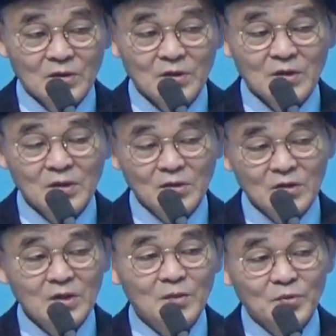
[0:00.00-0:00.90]
이런 거
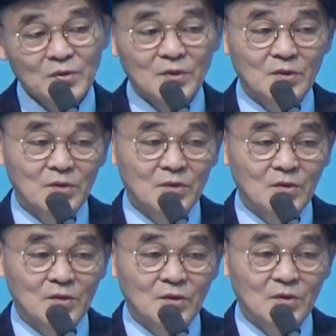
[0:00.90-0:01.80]
어떻게
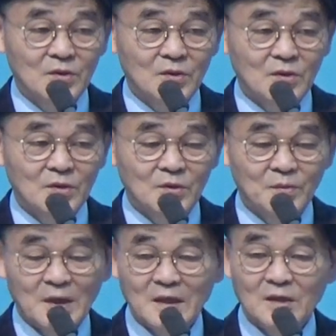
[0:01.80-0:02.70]
풀어요?
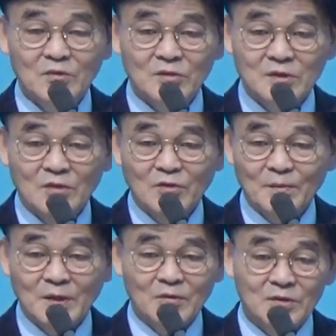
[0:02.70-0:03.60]
마귀가 또 역사가
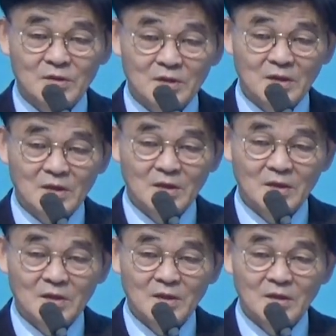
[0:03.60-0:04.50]
꽉 막고 있는데
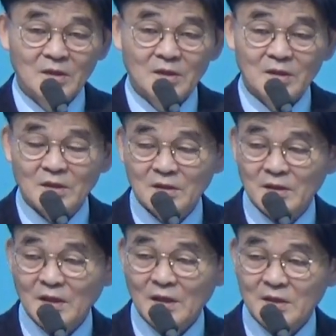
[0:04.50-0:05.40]

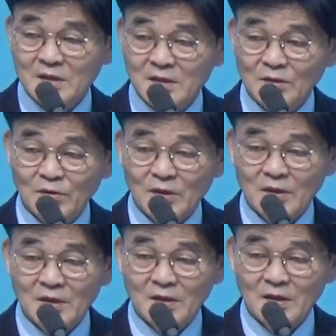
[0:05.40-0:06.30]
일을 행하신 여호와네.
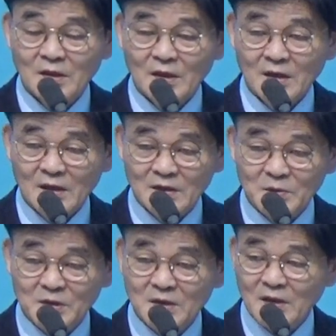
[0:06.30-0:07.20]
하나님
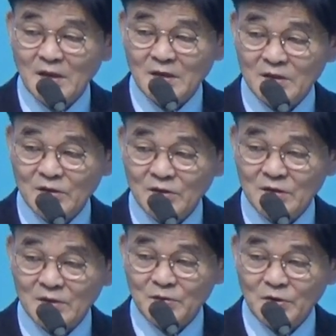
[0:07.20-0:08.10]
일을 행하셔요.
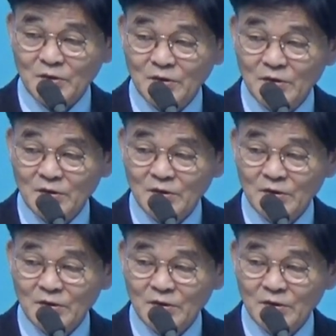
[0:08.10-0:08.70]
지금도.